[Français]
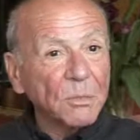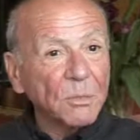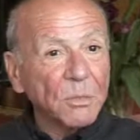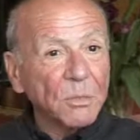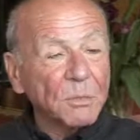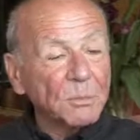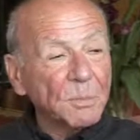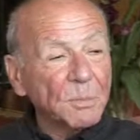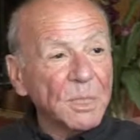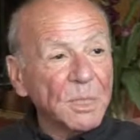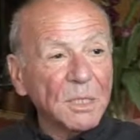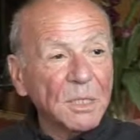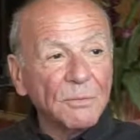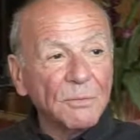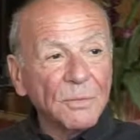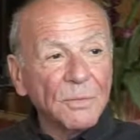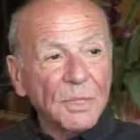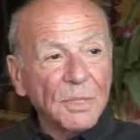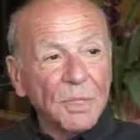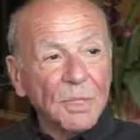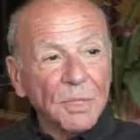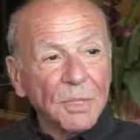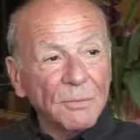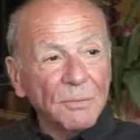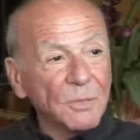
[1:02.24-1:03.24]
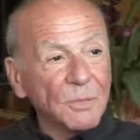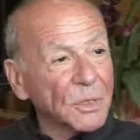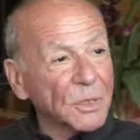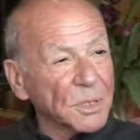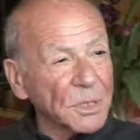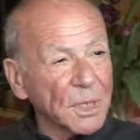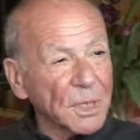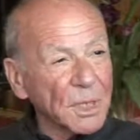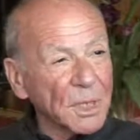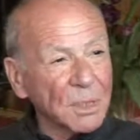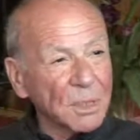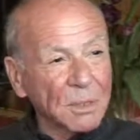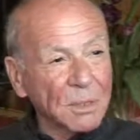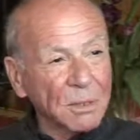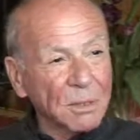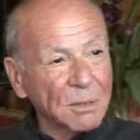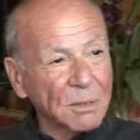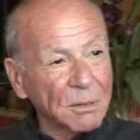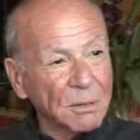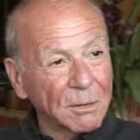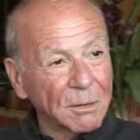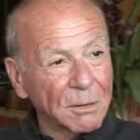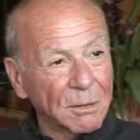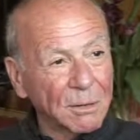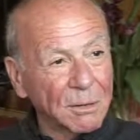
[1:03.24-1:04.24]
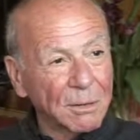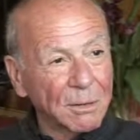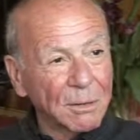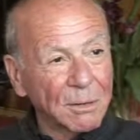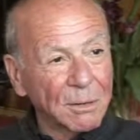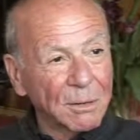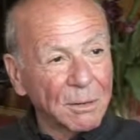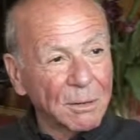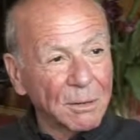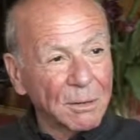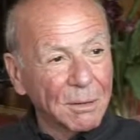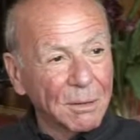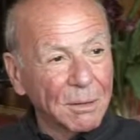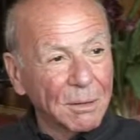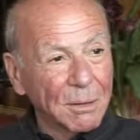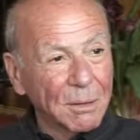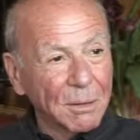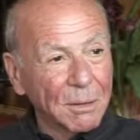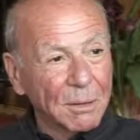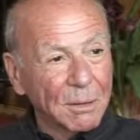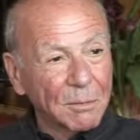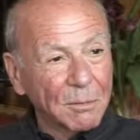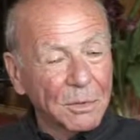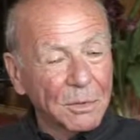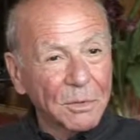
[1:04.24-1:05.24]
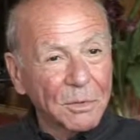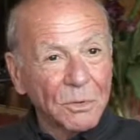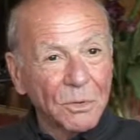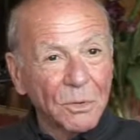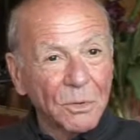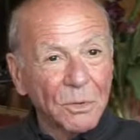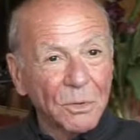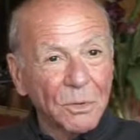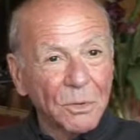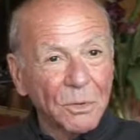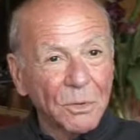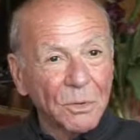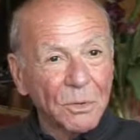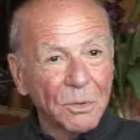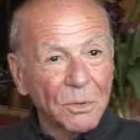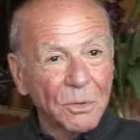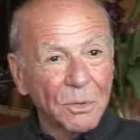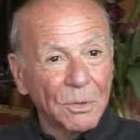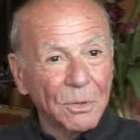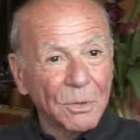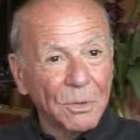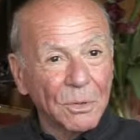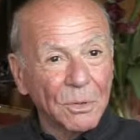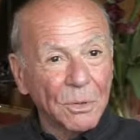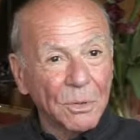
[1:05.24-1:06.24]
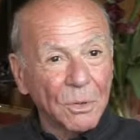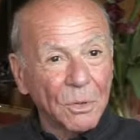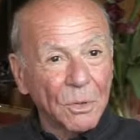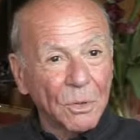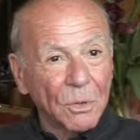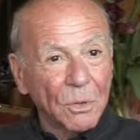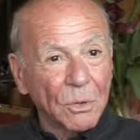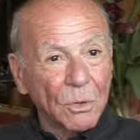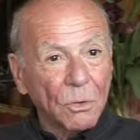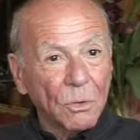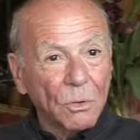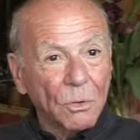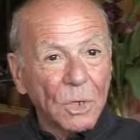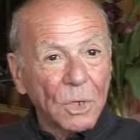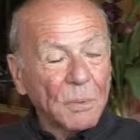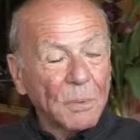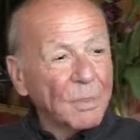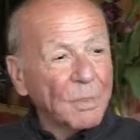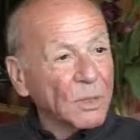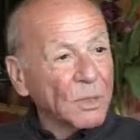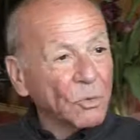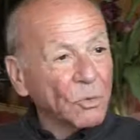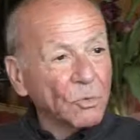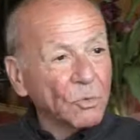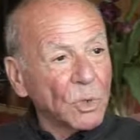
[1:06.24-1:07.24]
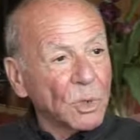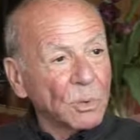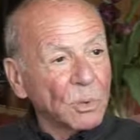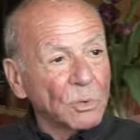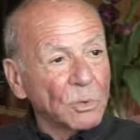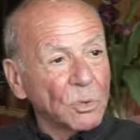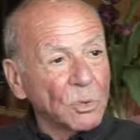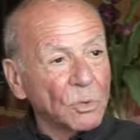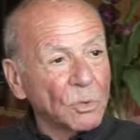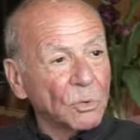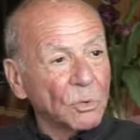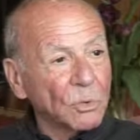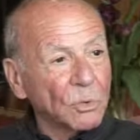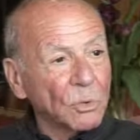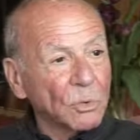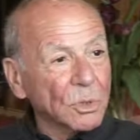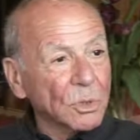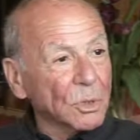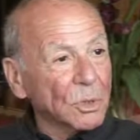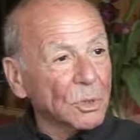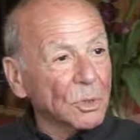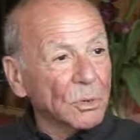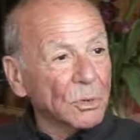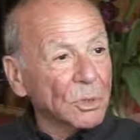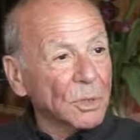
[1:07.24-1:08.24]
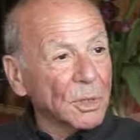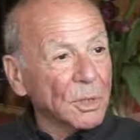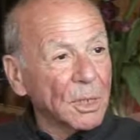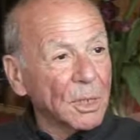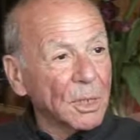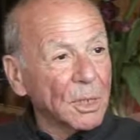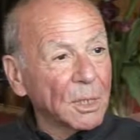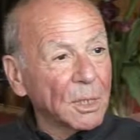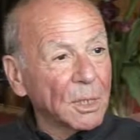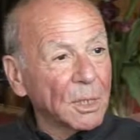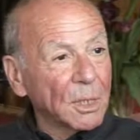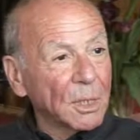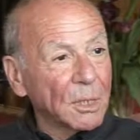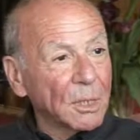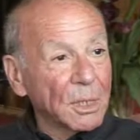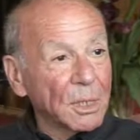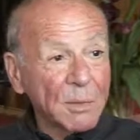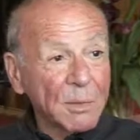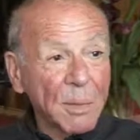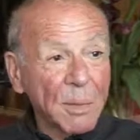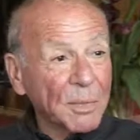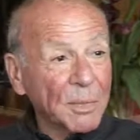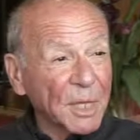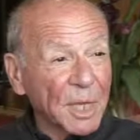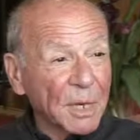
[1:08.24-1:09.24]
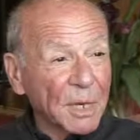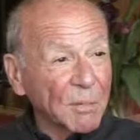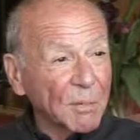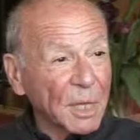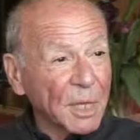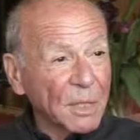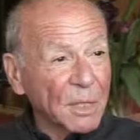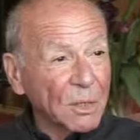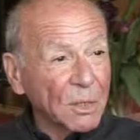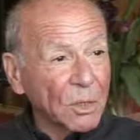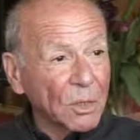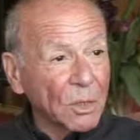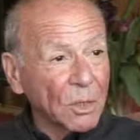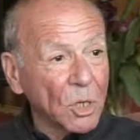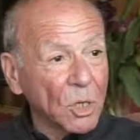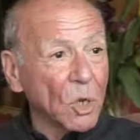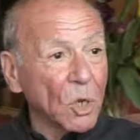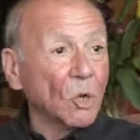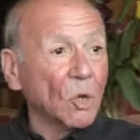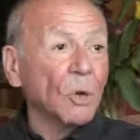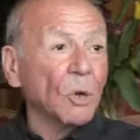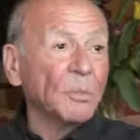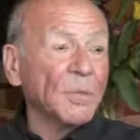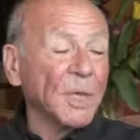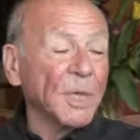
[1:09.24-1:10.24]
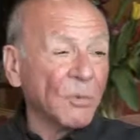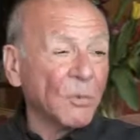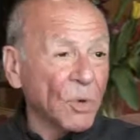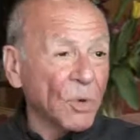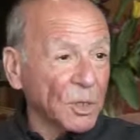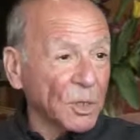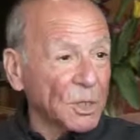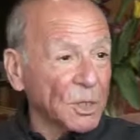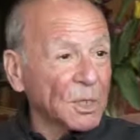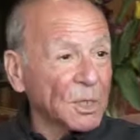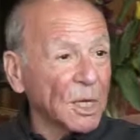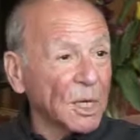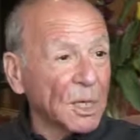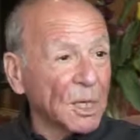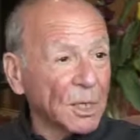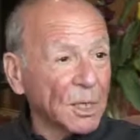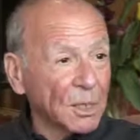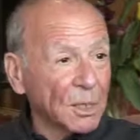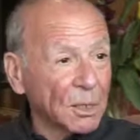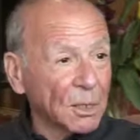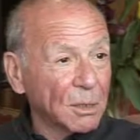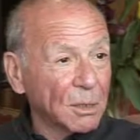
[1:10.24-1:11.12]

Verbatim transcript: une spécificité française, parce que on n'a pas du tout la même chose en Angleterre, ni même en Allemagne, et encore bien moins en Israël.